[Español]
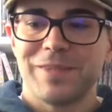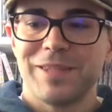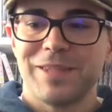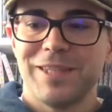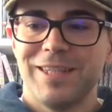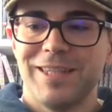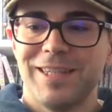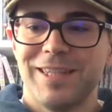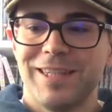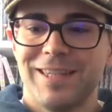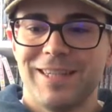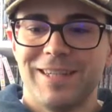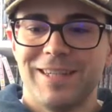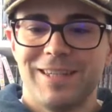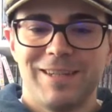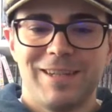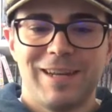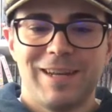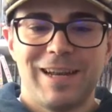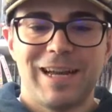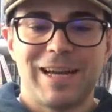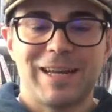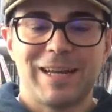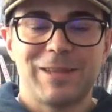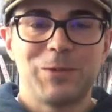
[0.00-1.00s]
eh,
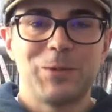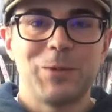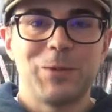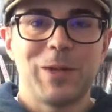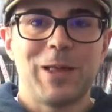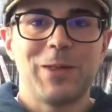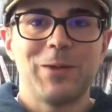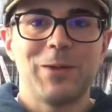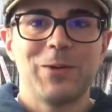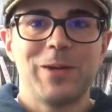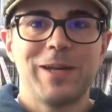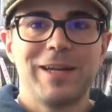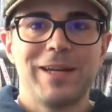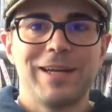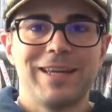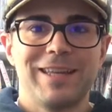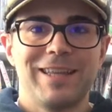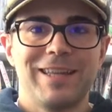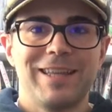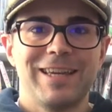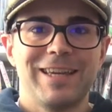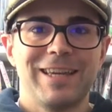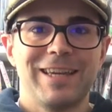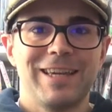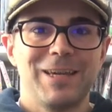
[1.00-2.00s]
la capturadora que
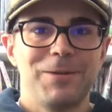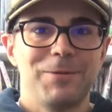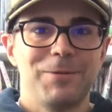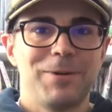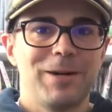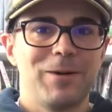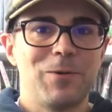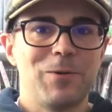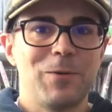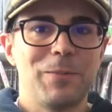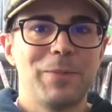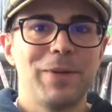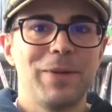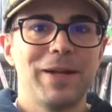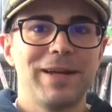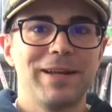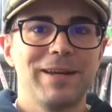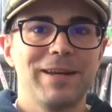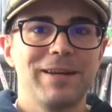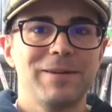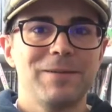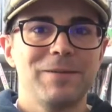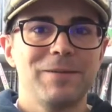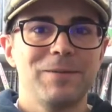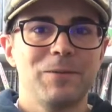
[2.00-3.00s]
dije que iba a
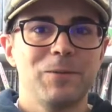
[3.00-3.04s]
comprar,